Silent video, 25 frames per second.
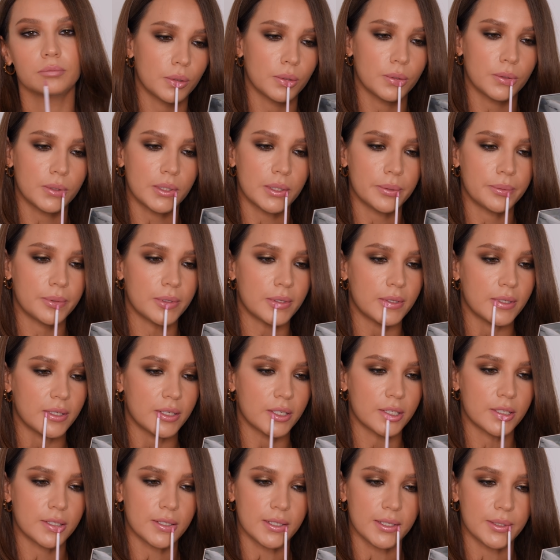Тут опять
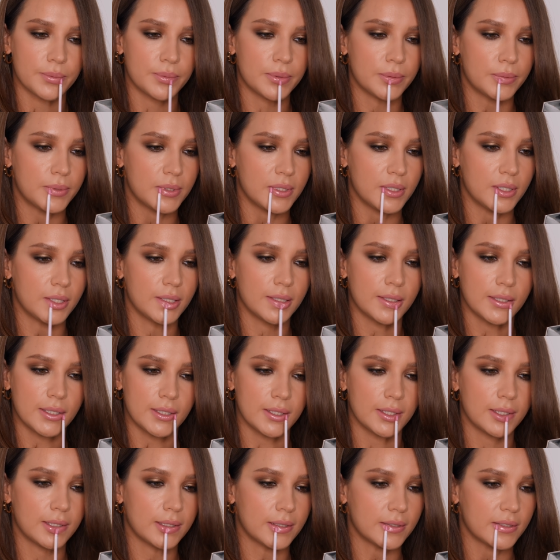наши пептиды
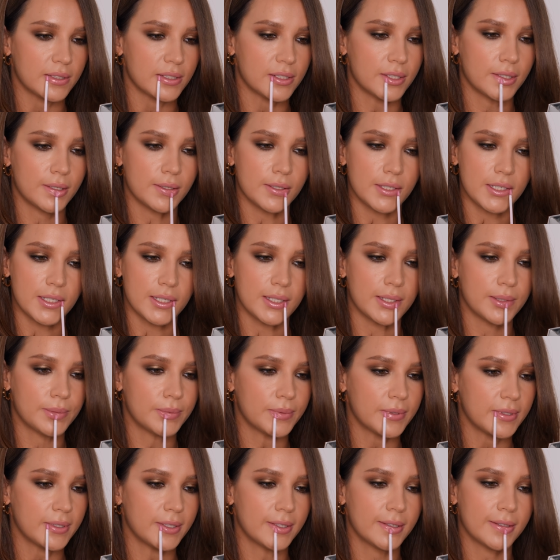и охлаждающие
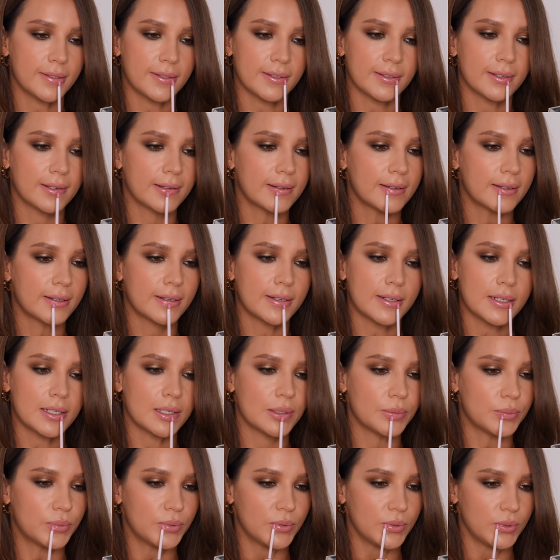компоненты
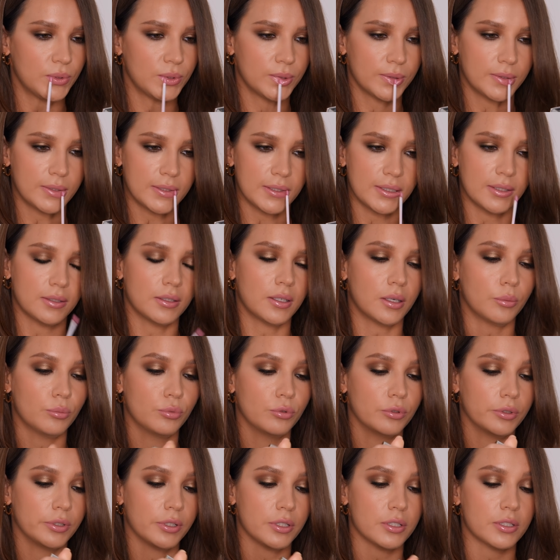будут
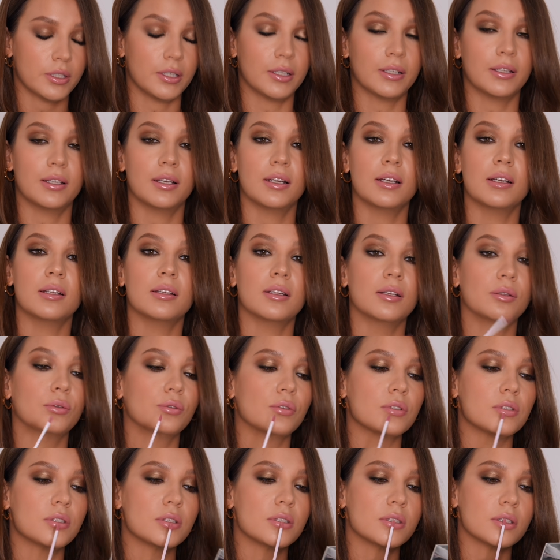работать. Когда
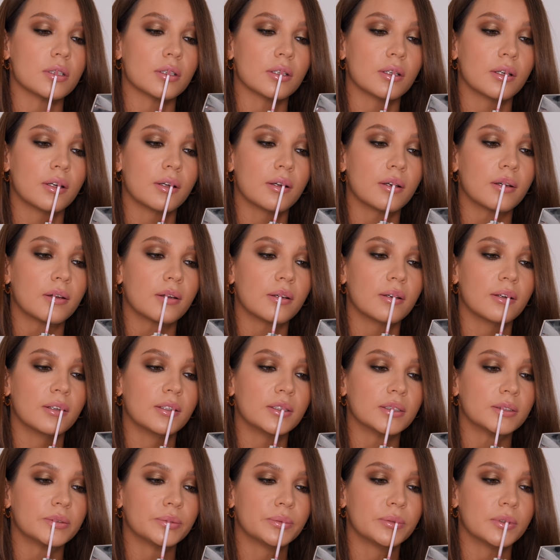наносите
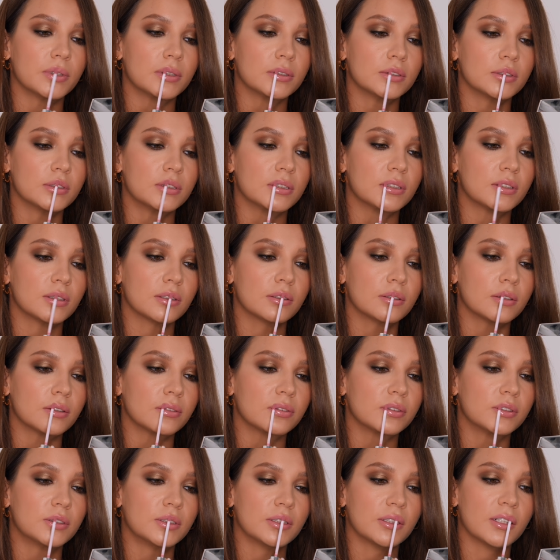Используйте такое
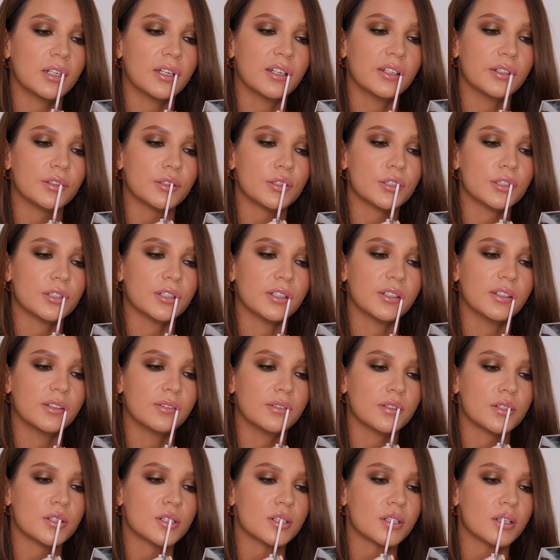втирающее
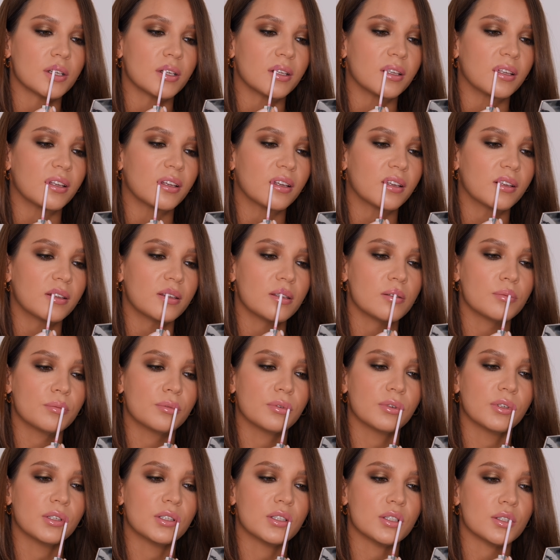движение, не
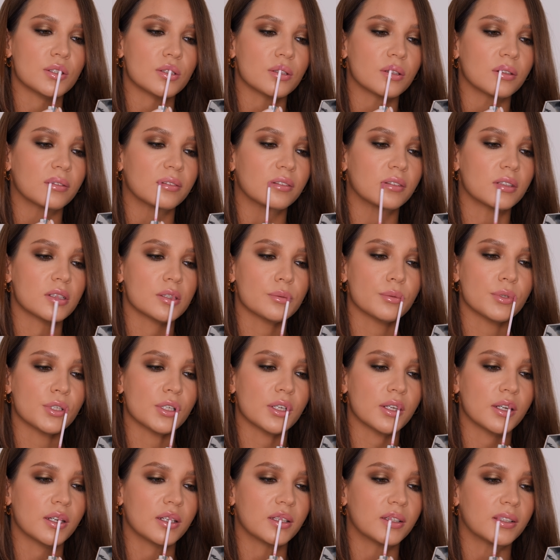бойтесь, что вы
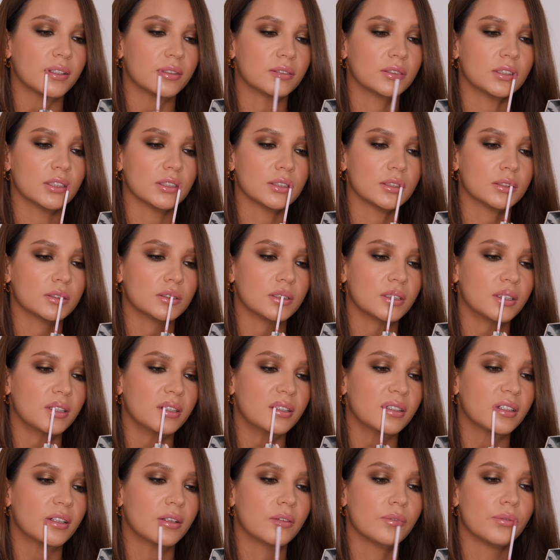размешаете все свои.